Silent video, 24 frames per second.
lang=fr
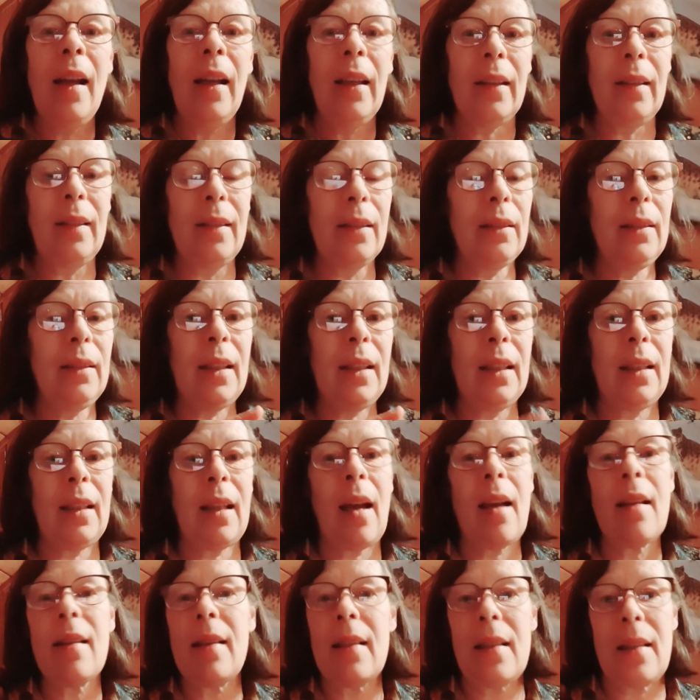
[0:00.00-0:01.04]
identiques
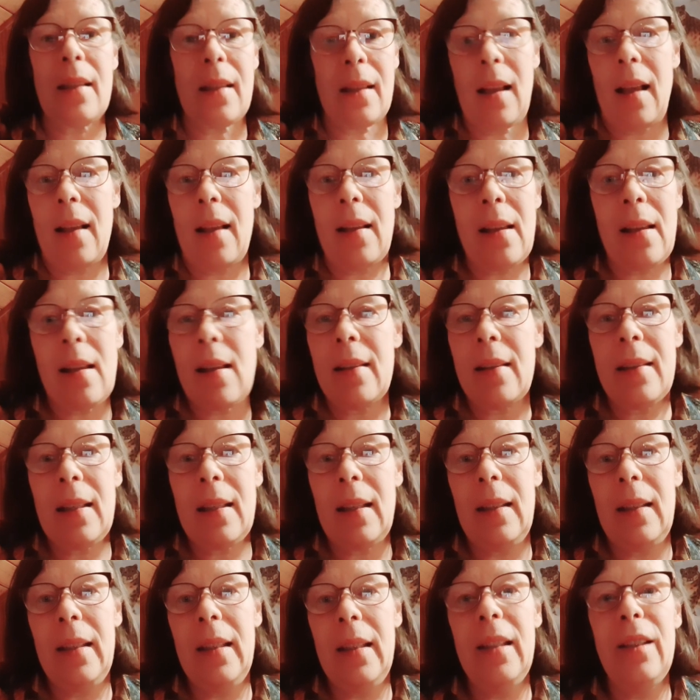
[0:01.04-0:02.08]
à, à
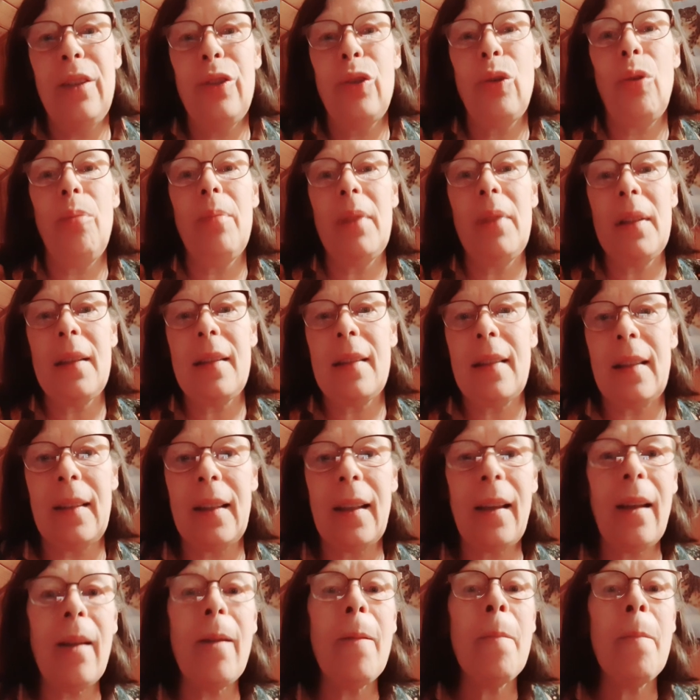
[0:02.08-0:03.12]
celles des hommes, etc.,